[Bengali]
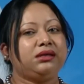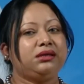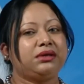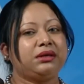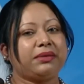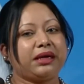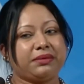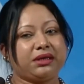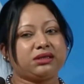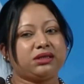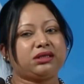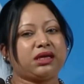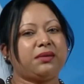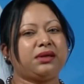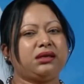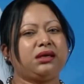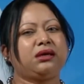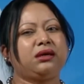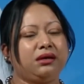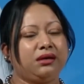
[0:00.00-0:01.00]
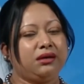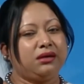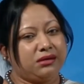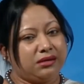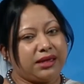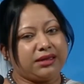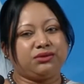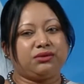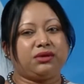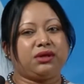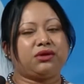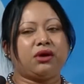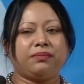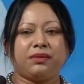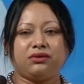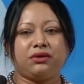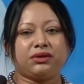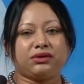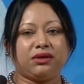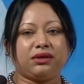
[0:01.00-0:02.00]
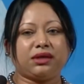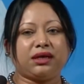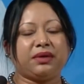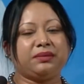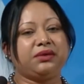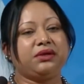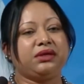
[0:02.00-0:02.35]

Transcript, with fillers: কেন দুই আঙুলে করেছেন এ